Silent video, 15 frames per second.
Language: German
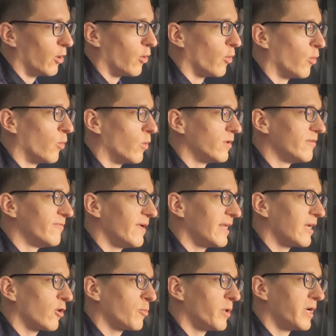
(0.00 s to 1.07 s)
Und wer
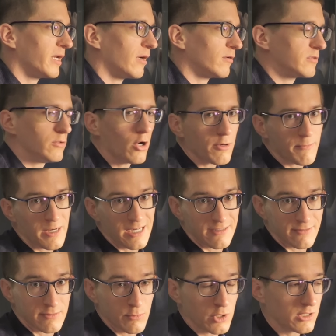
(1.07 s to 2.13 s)
darüber hinaus nochmal
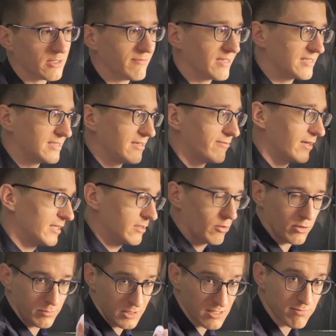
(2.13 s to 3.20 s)
etwas möchte, was ihr vielleicht auch
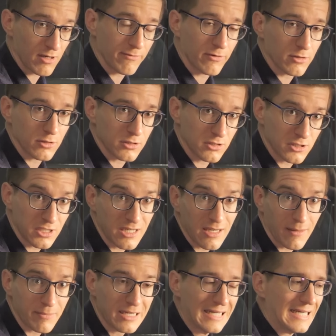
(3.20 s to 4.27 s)
im Display vorne schon gesehen
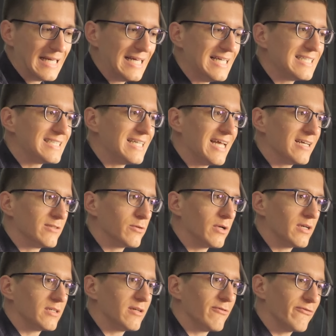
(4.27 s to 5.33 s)
habt, ist der
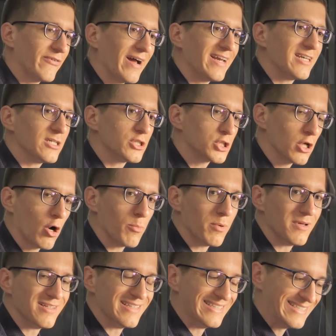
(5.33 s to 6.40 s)
sogenannte
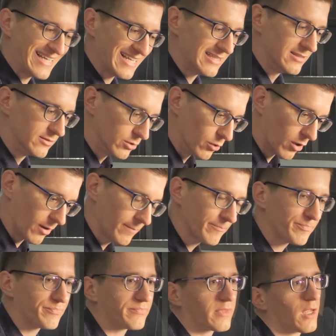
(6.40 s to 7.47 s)
Feinstaubsensor,
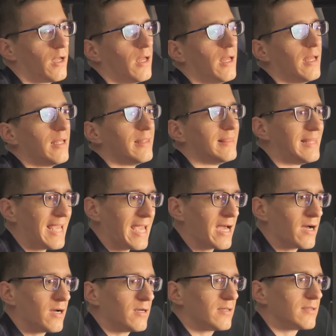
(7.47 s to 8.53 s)

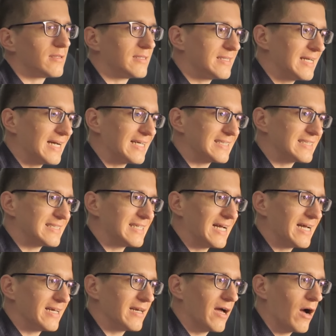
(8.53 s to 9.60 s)
der das
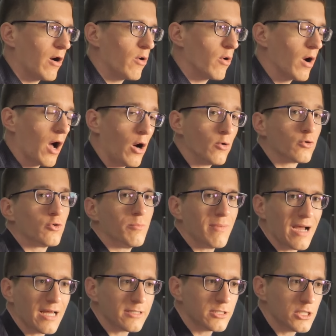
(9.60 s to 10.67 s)
dann auch
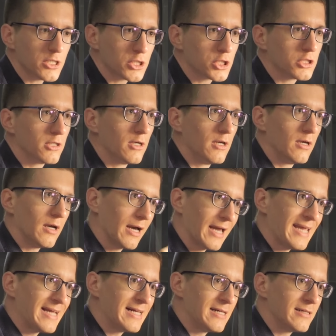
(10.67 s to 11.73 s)
automatisch
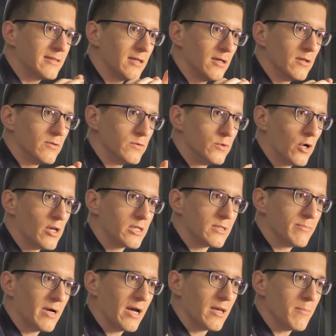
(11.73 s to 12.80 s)
regelt, sollte
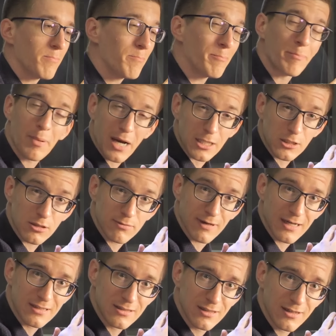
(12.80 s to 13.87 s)
man
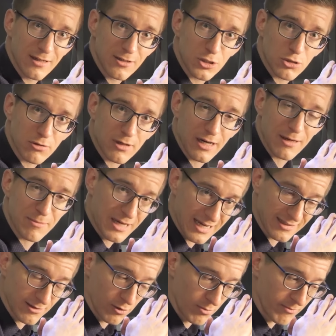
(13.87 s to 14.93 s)
beispielsweise in Stuttgart im
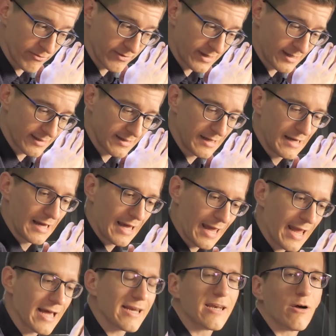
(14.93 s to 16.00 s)
Kessel rumfahren,
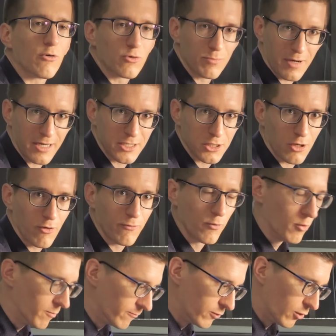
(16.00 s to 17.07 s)
er dann automatisch auf
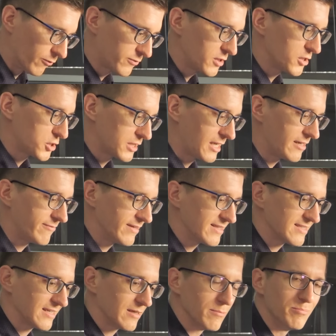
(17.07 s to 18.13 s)
Umluft stellt, wenn es
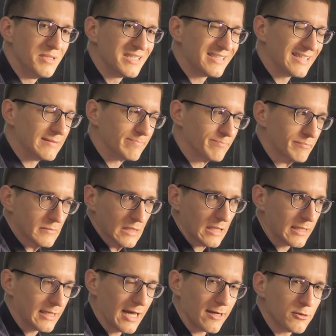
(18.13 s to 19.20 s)
dann ein bisschen
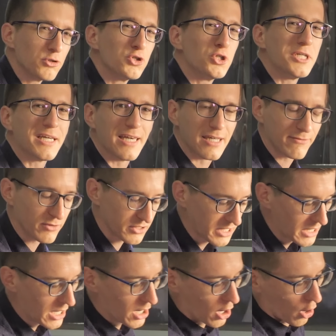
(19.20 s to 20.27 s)
ja, stickig wird.
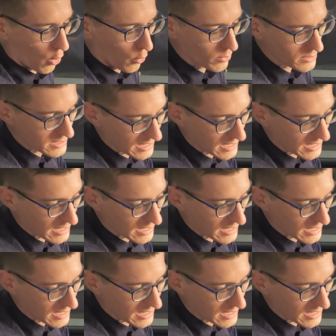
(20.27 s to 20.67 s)
Und